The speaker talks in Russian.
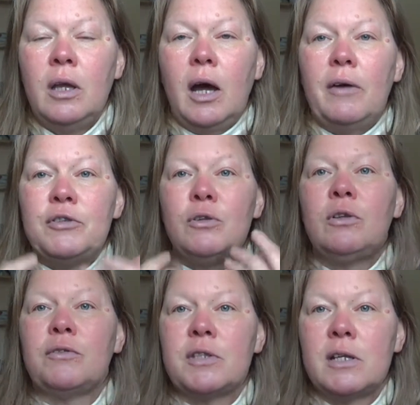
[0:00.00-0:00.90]
А все
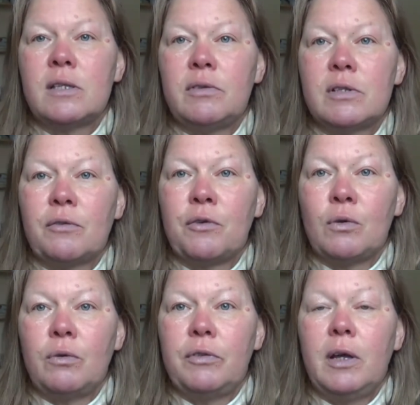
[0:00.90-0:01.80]
это всасывается в
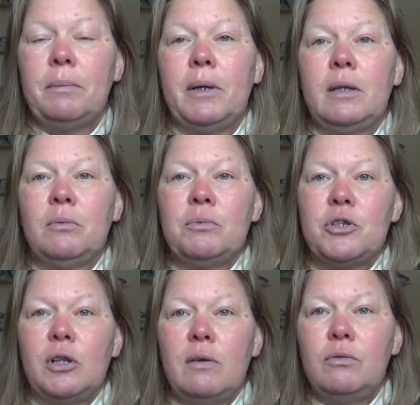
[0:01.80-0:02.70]
кровь, да? Поэтому
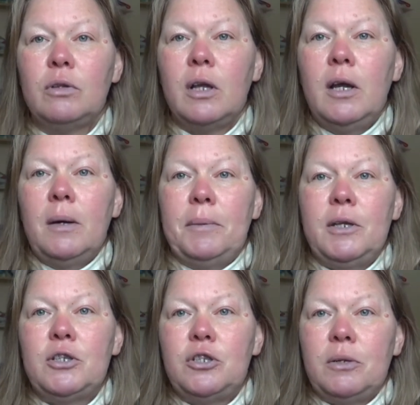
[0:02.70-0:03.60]
пчеловод,
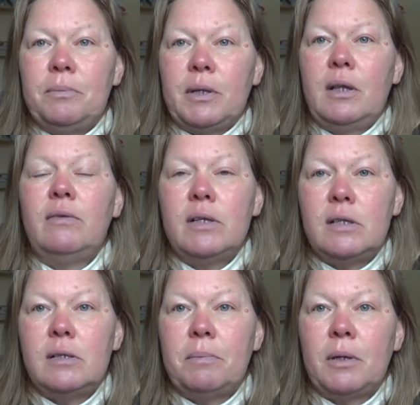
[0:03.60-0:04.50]
прежде чем продавать
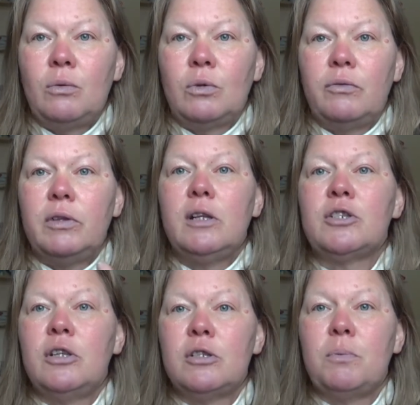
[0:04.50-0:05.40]
эти продукты, вы
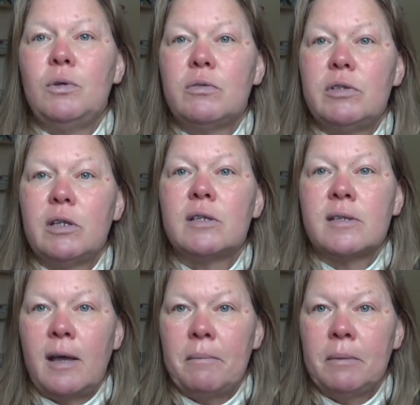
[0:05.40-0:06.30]
должны использовать их
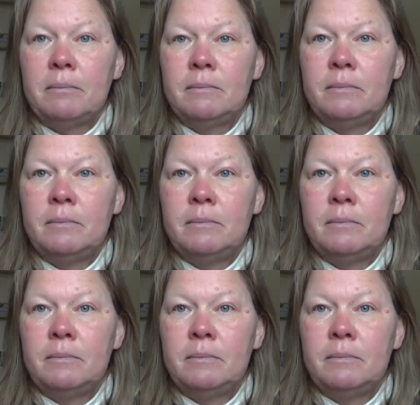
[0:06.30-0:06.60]
сами.